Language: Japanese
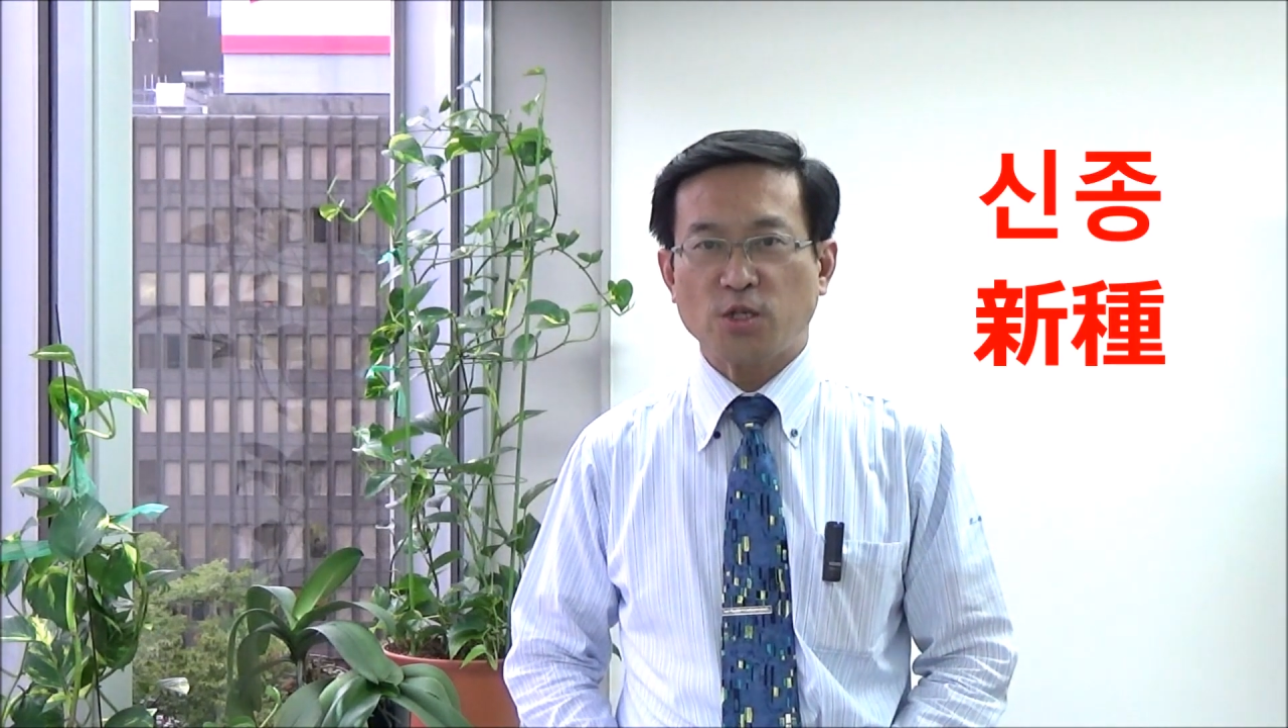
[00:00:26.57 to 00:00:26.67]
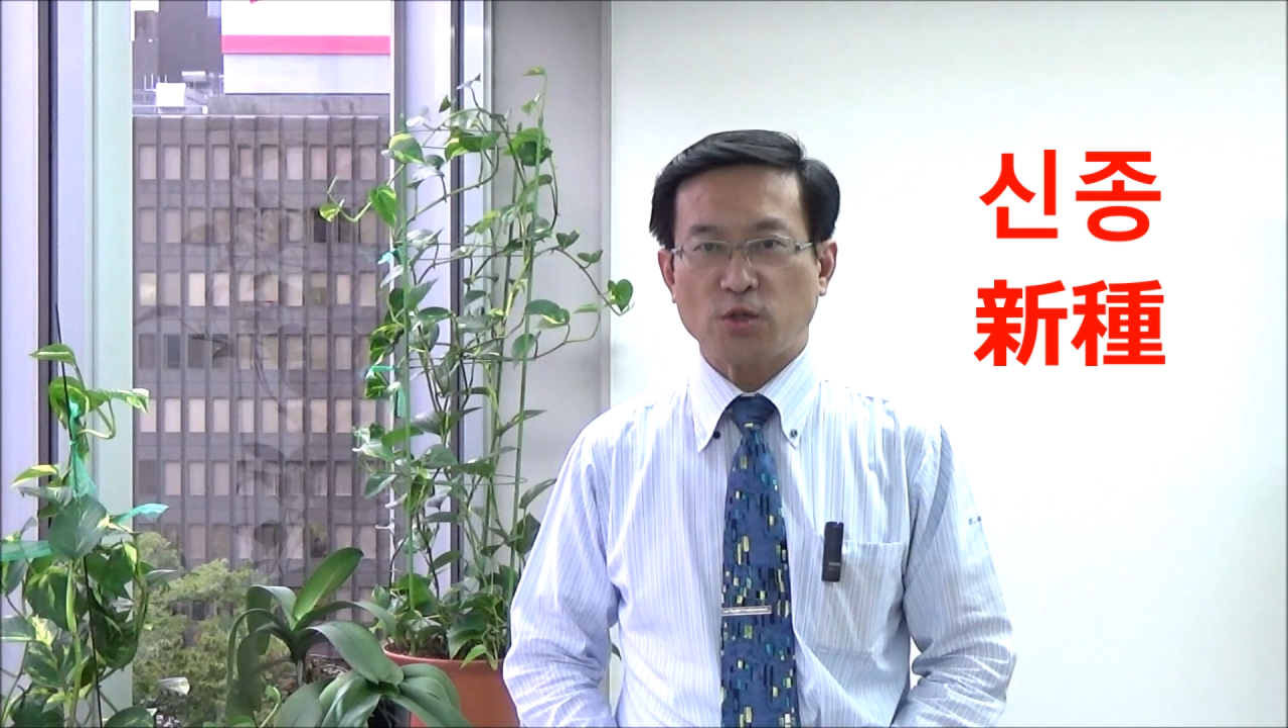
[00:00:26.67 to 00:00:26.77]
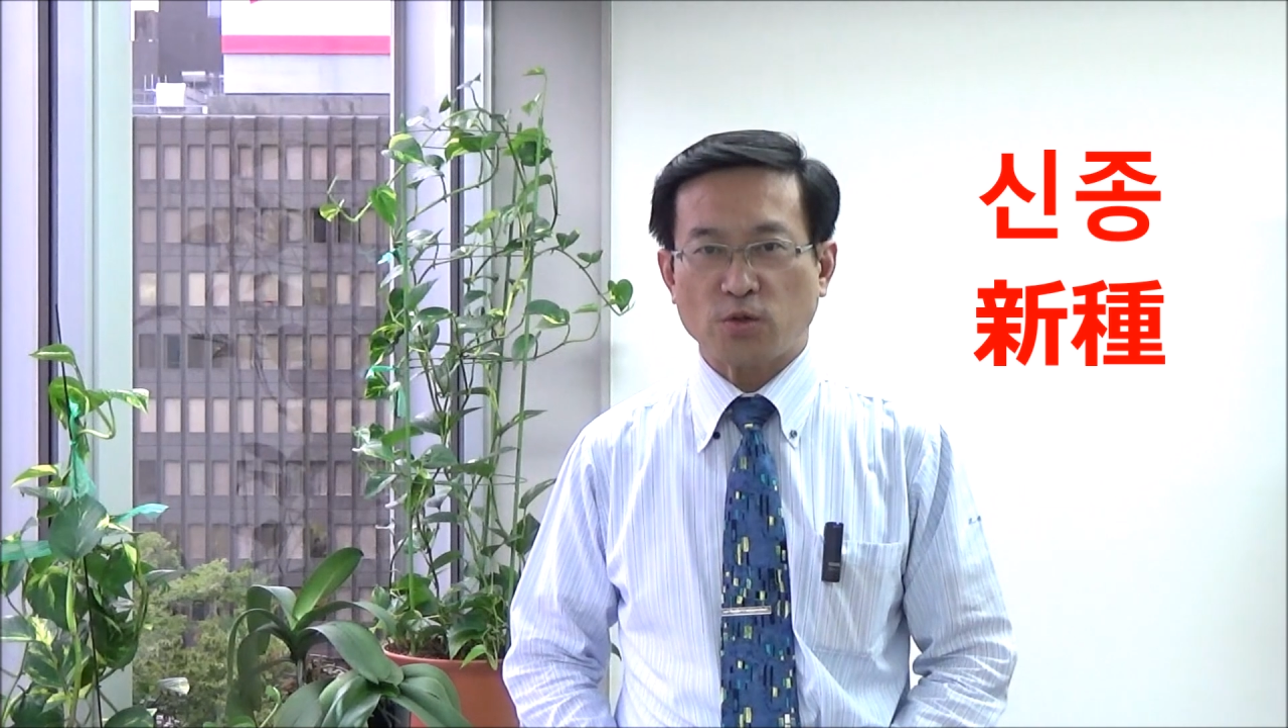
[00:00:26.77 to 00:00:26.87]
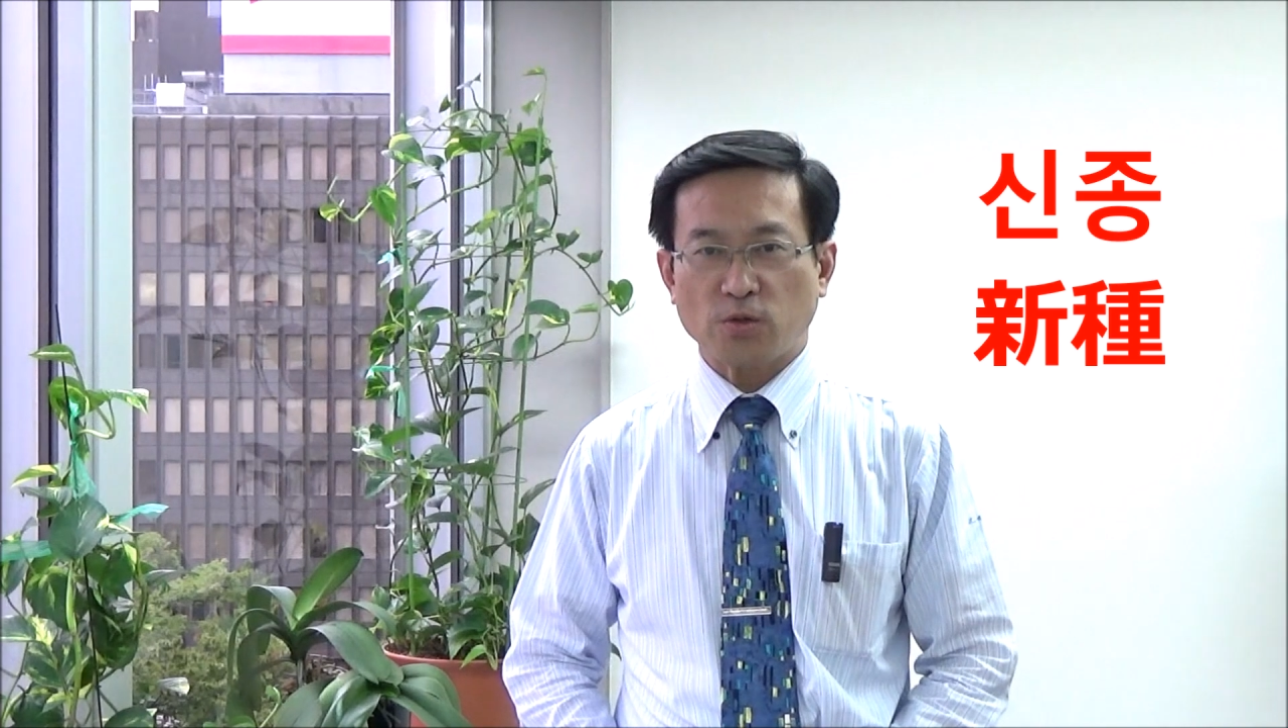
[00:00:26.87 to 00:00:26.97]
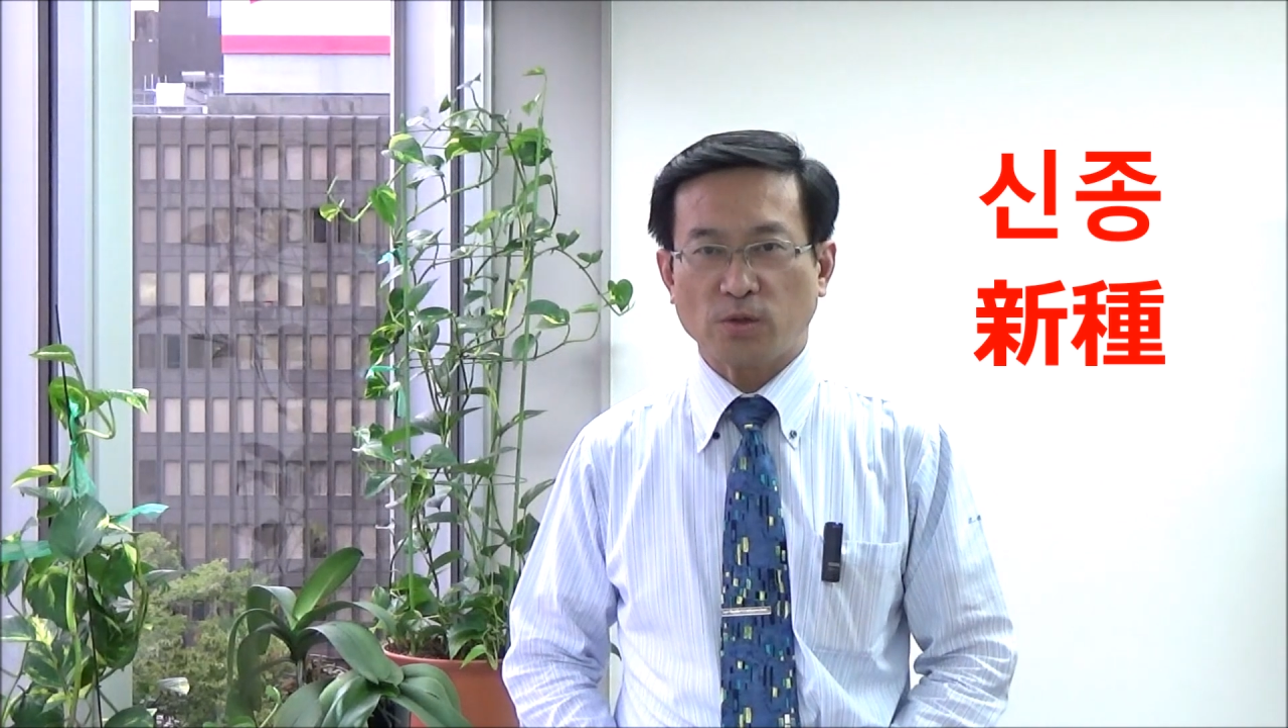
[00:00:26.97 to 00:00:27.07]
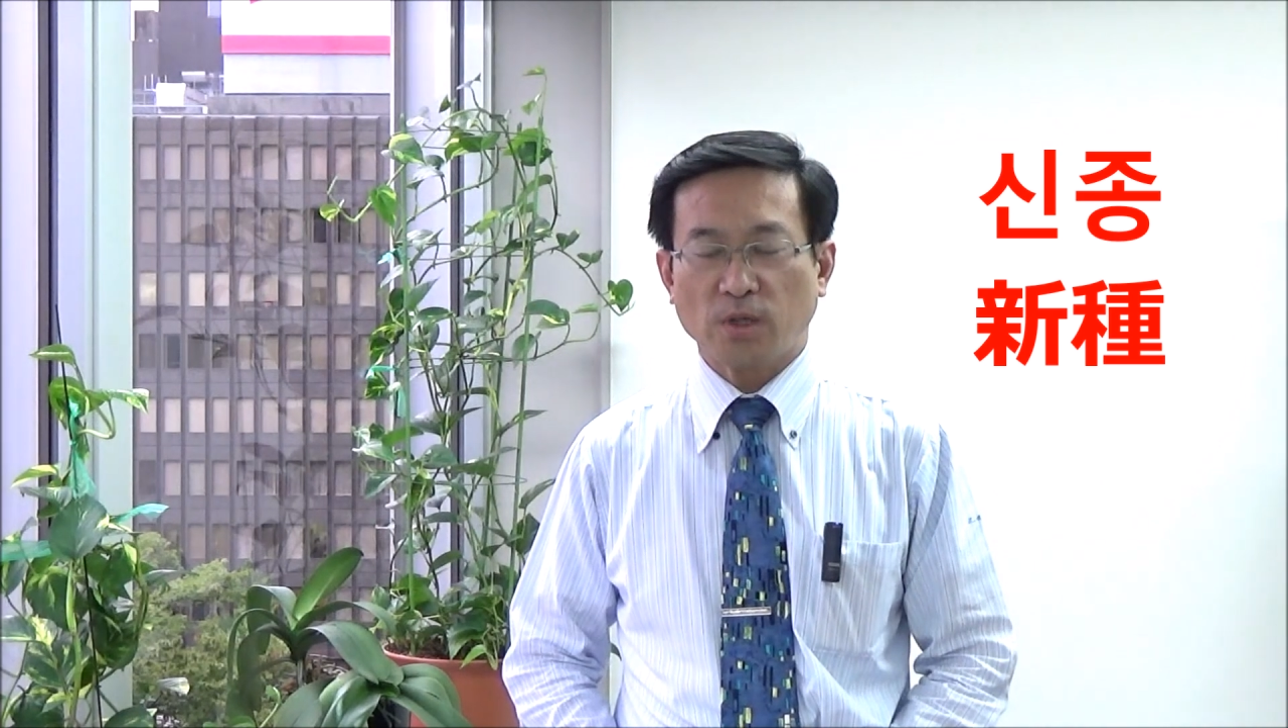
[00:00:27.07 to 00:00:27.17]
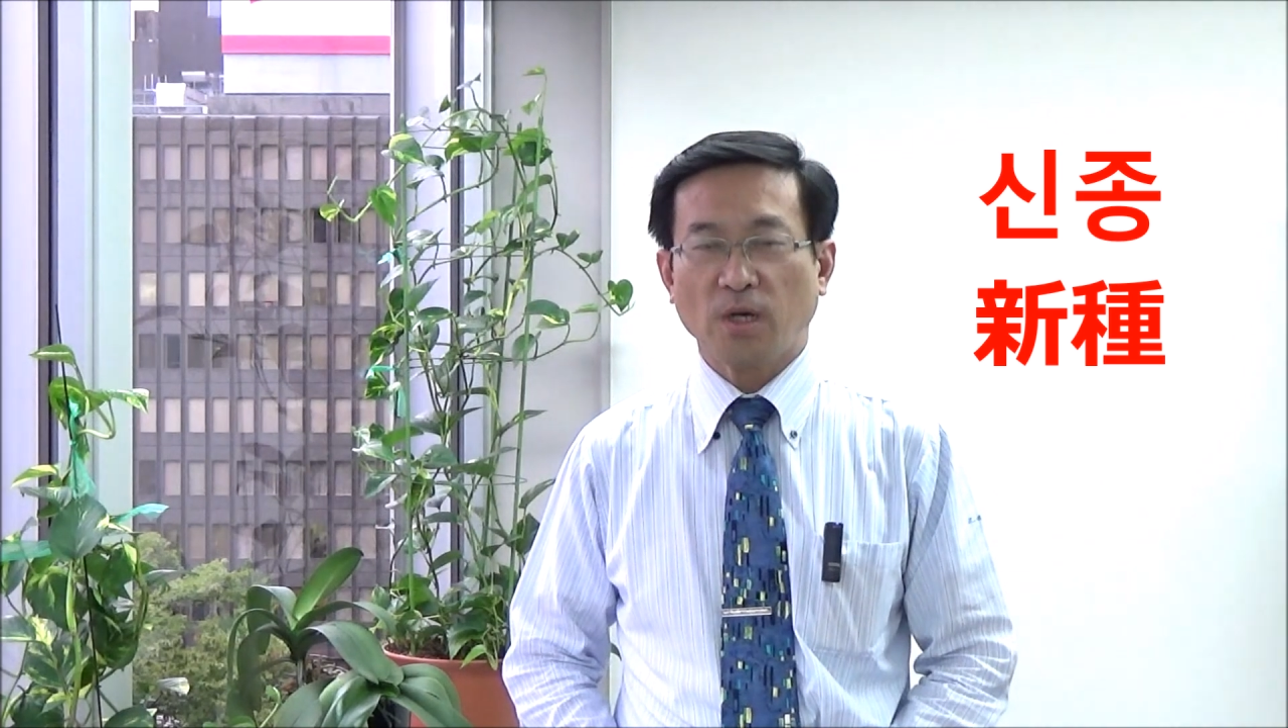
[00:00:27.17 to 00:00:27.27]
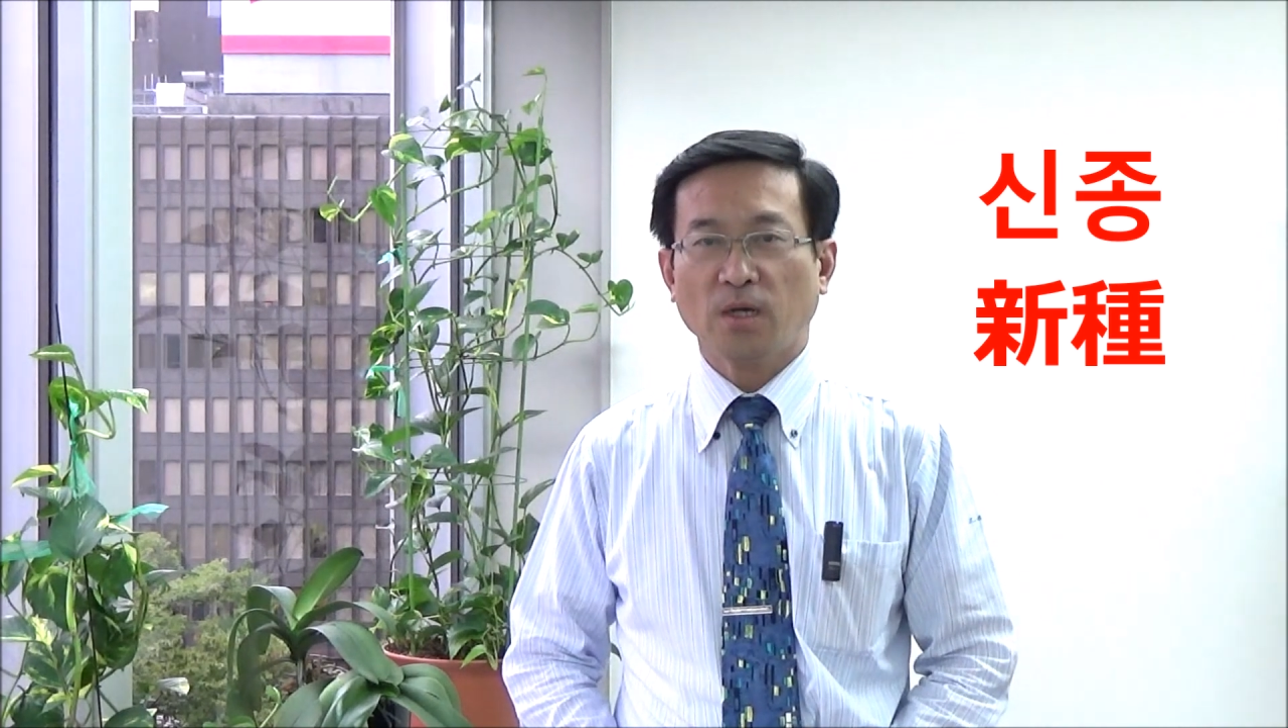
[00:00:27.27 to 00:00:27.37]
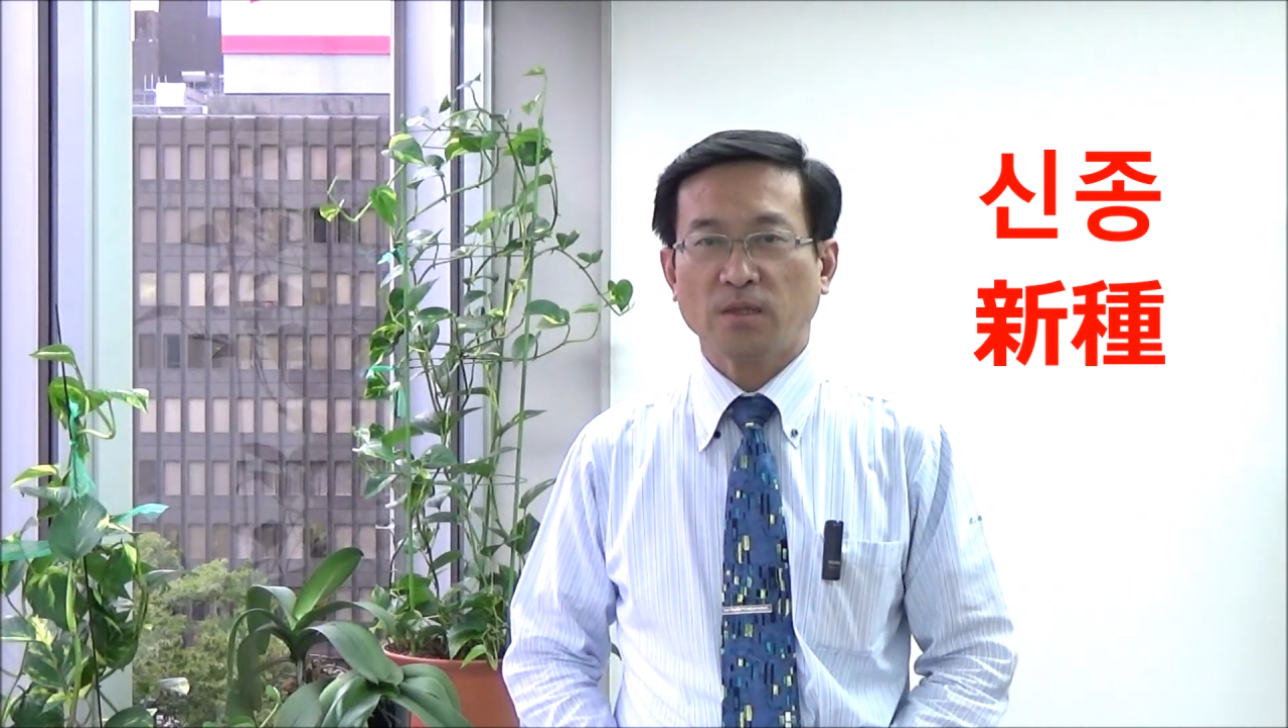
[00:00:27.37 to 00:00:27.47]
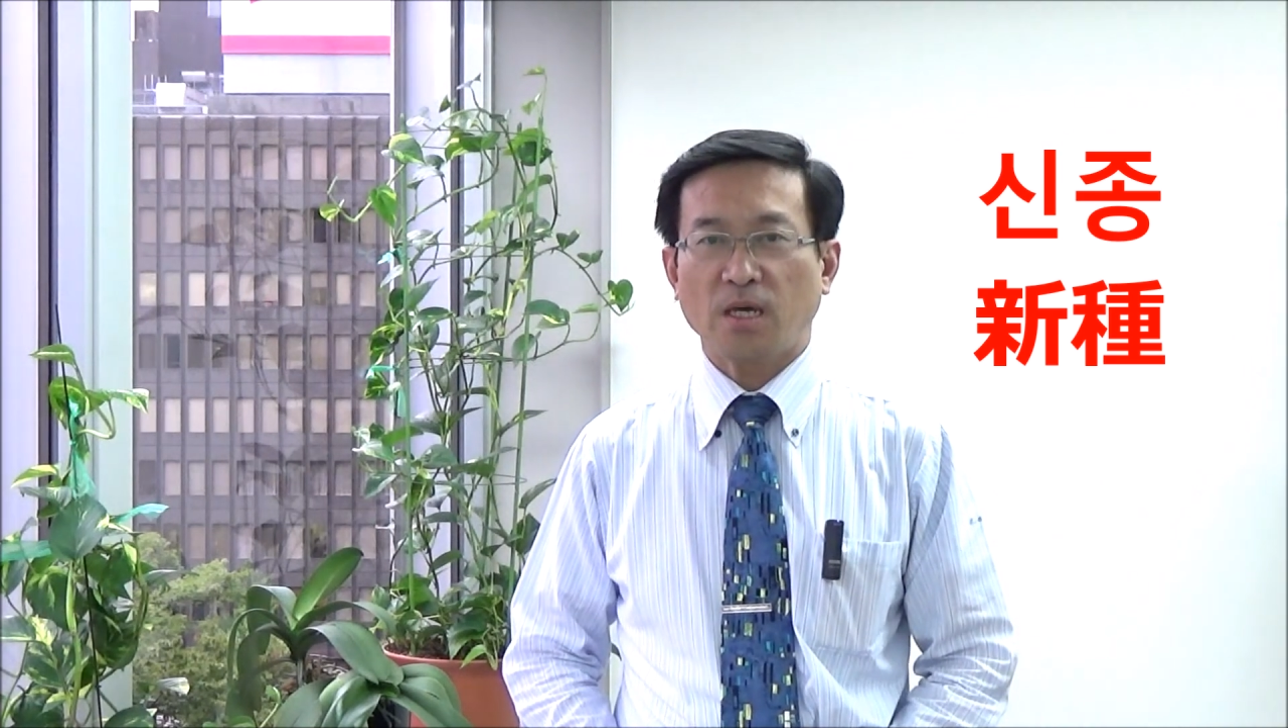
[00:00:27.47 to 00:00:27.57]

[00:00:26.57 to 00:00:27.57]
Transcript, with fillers: 種」